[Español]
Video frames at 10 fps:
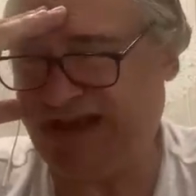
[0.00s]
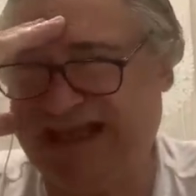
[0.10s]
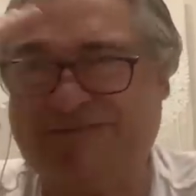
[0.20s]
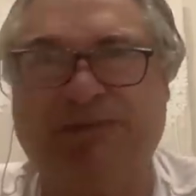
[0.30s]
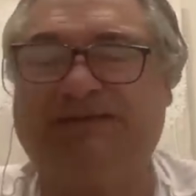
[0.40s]

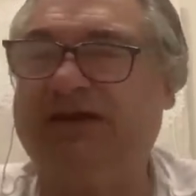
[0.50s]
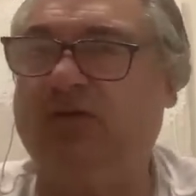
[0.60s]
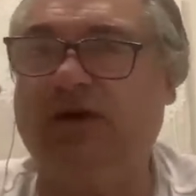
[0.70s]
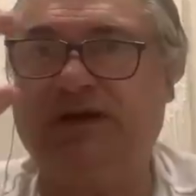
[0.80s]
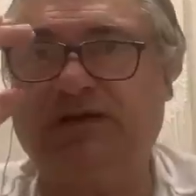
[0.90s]

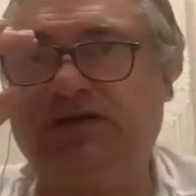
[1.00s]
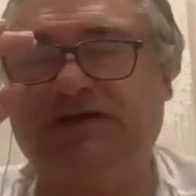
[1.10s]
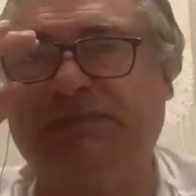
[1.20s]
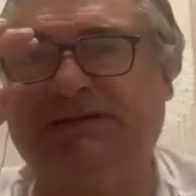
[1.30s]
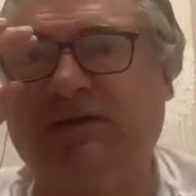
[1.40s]
Espectacular,
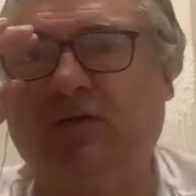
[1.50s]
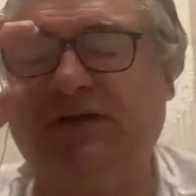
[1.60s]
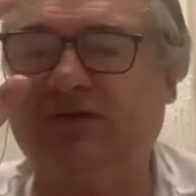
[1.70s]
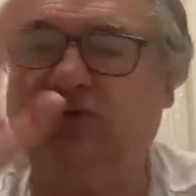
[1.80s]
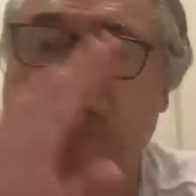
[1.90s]

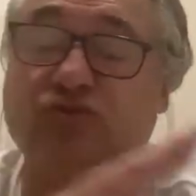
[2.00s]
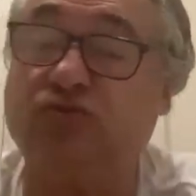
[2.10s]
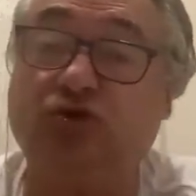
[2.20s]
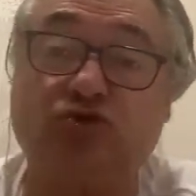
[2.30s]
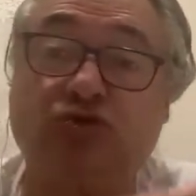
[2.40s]
espectacular. Dos,
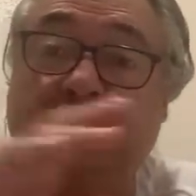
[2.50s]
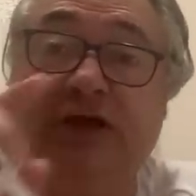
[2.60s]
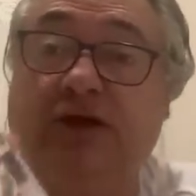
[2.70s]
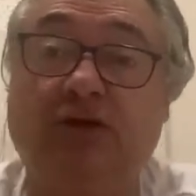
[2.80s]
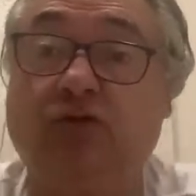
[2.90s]

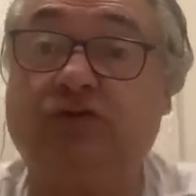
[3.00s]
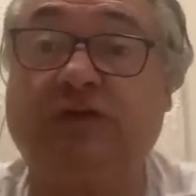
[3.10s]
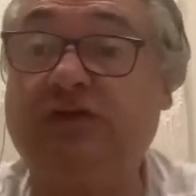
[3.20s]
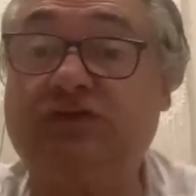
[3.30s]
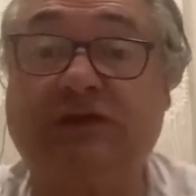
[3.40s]
dos,
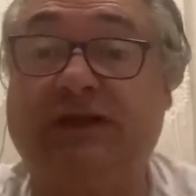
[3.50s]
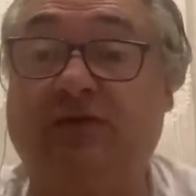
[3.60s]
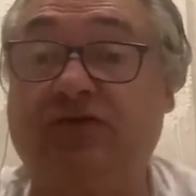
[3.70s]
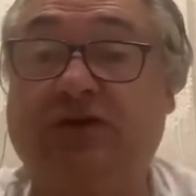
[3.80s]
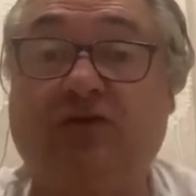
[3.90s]
tíos que
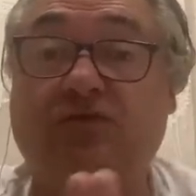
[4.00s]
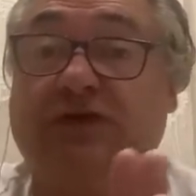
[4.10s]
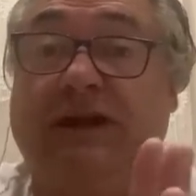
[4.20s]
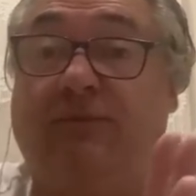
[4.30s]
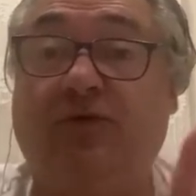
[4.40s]
no sé cómo
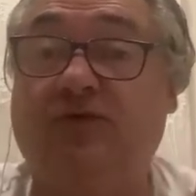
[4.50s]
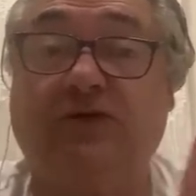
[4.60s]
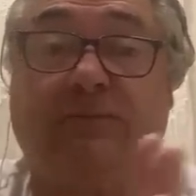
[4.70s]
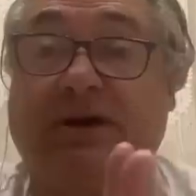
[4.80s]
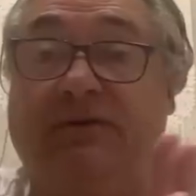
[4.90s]
se le ha podido
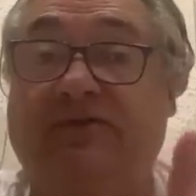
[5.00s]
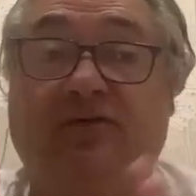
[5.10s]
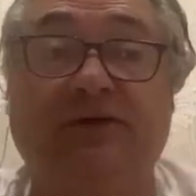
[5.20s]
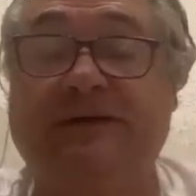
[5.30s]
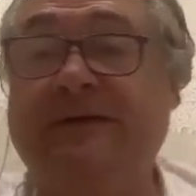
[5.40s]
escapar a
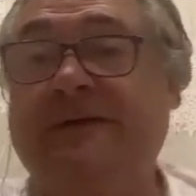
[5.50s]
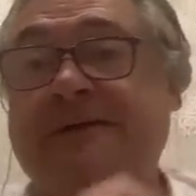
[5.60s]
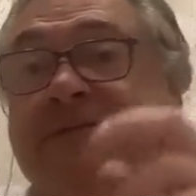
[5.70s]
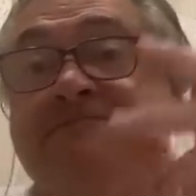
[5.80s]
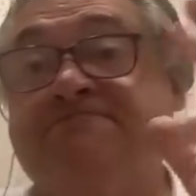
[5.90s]
Barcelona.
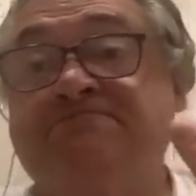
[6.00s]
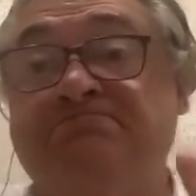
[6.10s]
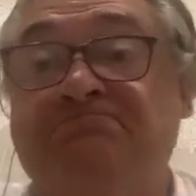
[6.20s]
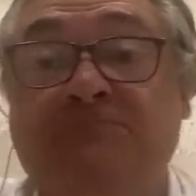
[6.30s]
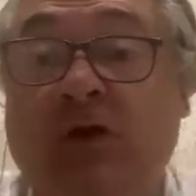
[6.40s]

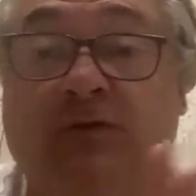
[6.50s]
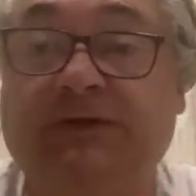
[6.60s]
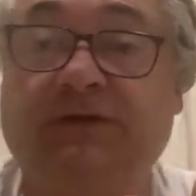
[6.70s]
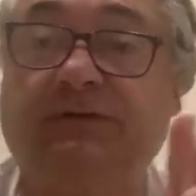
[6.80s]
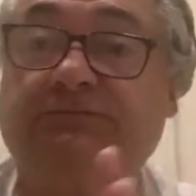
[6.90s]
No lo
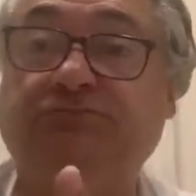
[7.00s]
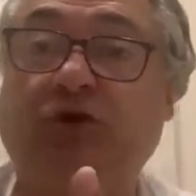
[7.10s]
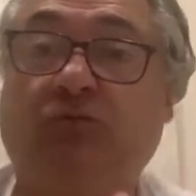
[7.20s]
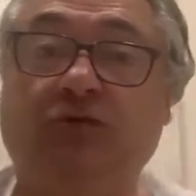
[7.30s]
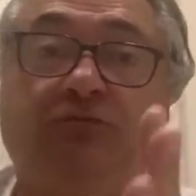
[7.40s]
entiendo.
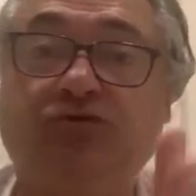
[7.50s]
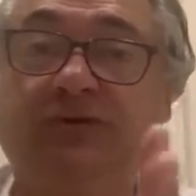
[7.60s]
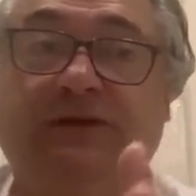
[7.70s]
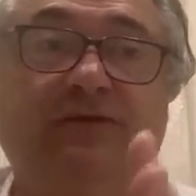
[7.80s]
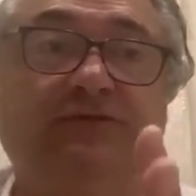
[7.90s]
¿Cómo es
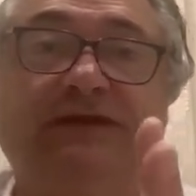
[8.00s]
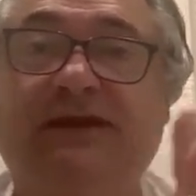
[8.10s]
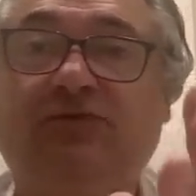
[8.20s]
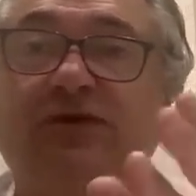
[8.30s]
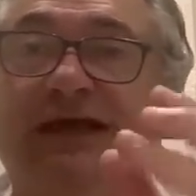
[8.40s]
posible que no
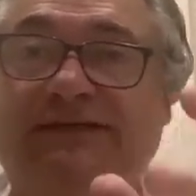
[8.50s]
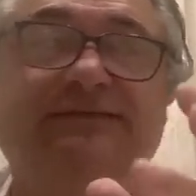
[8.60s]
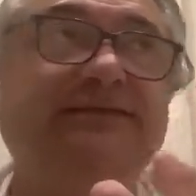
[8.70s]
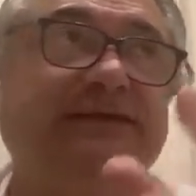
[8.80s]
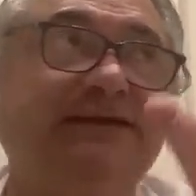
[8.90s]
tengamos
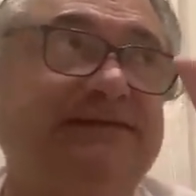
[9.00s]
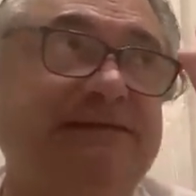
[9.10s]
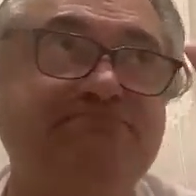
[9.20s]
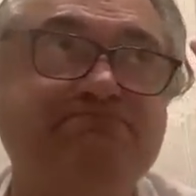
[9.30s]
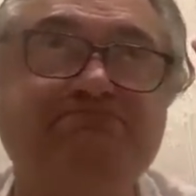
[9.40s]
gente que
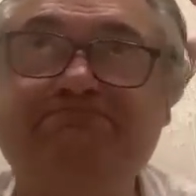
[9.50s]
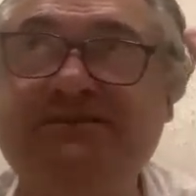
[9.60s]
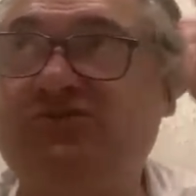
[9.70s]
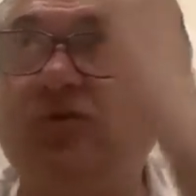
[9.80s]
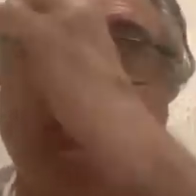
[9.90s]
esté
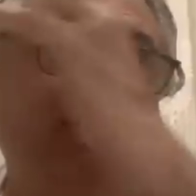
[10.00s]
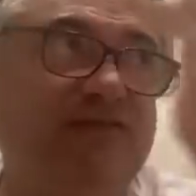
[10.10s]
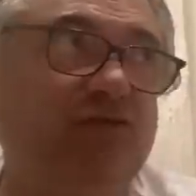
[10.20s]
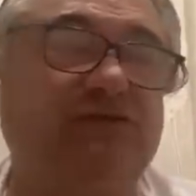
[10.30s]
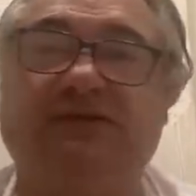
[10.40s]

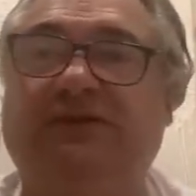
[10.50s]
visualizando este